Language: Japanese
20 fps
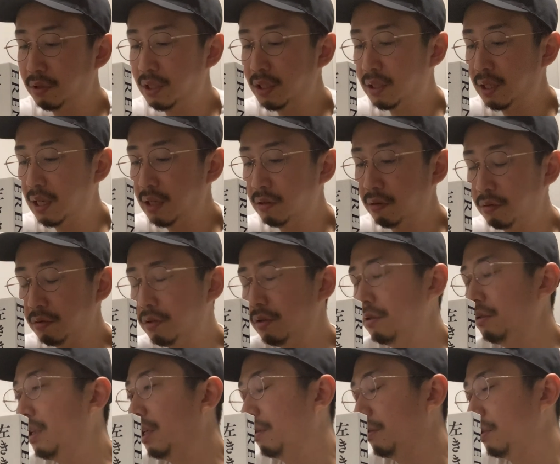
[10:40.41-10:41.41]

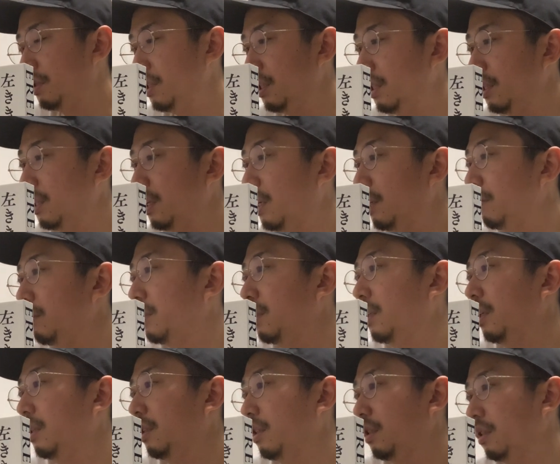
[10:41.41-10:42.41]
2040年のシーンがあるじゃ
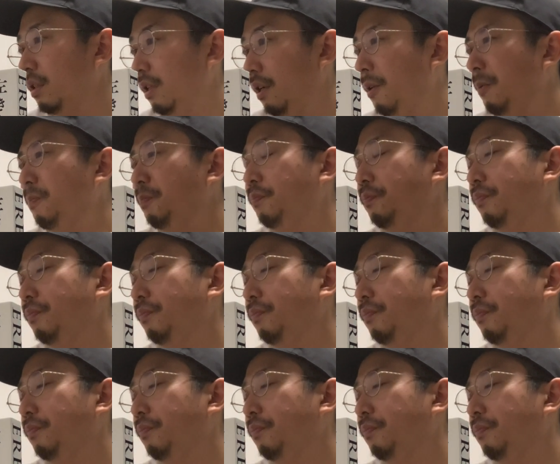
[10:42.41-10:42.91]
ないですか。